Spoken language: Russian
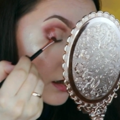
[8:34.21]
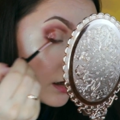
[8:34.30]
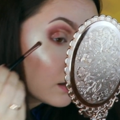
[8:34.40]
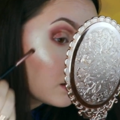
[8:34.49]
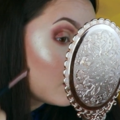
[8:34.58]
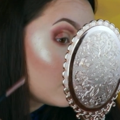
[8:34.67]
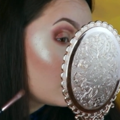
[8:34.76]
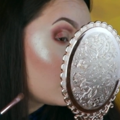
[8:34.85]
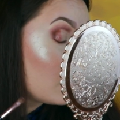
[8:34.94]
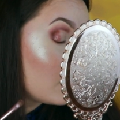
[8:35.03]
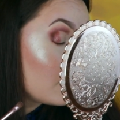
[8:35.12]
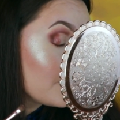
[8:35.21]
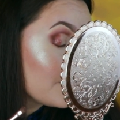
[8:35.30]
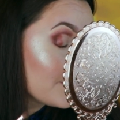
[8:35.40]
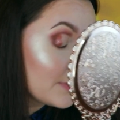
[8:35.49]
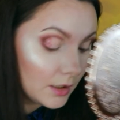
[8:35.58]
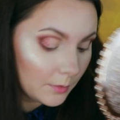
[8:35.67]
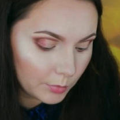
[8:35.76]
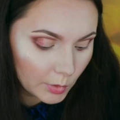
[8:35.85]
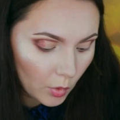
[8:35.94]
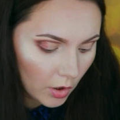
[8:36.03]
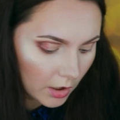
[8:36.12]
э,
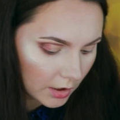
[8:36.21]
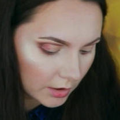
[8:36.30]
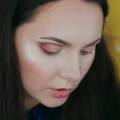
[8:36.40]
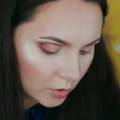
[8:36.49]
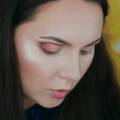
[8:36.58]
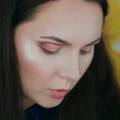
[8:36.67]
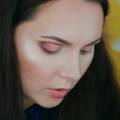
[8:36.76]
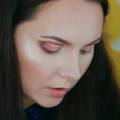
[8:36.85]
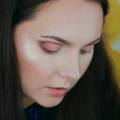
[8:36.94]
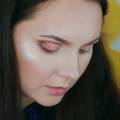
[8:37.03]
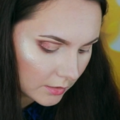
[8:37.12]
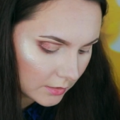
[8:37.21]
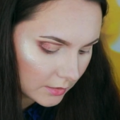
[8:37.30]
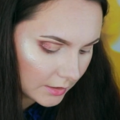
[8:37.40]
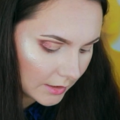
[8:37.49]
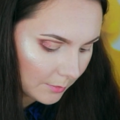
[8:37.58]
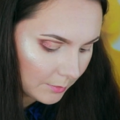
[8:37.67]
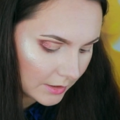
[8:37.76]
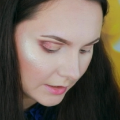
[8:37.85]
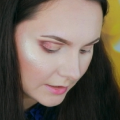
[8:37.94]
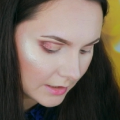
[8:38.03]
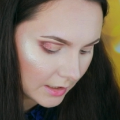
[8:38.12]
неплохо, но я бы
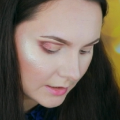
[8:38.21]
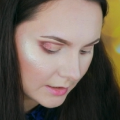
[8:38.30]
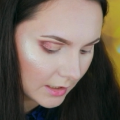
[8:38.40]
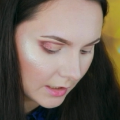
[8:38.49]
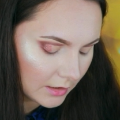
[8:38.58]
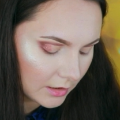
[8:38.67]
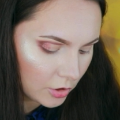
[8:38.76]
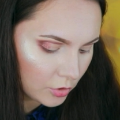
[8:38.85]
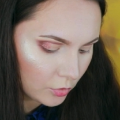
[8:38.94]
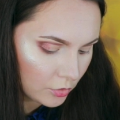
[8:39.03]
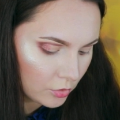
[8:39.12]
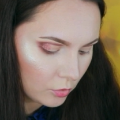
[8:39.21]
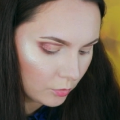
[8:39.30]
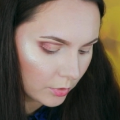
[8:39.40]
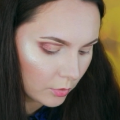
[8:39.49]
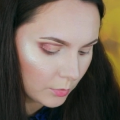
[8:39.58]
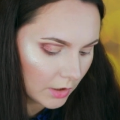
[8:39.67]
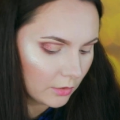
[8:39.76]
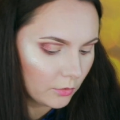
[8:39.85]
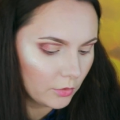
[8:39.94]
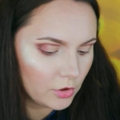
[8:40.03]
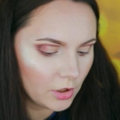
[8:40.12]
не сказала, что супер. У меня
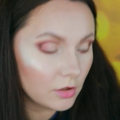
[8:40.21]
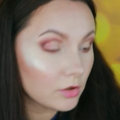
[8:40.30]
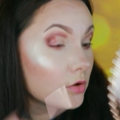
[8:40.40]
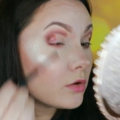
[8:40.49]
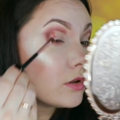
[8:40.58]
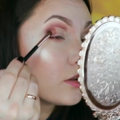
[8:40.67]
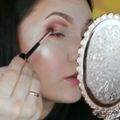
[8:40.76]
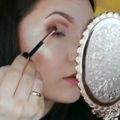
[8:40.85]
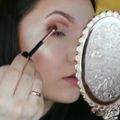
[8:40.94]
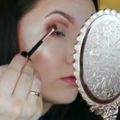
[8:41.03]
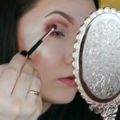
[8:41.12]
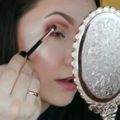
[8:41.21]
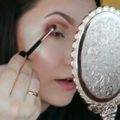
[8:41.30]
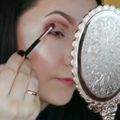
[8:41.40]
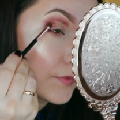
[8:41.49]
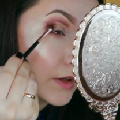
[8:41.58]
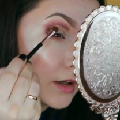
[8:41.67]
такое ощущение, что текстура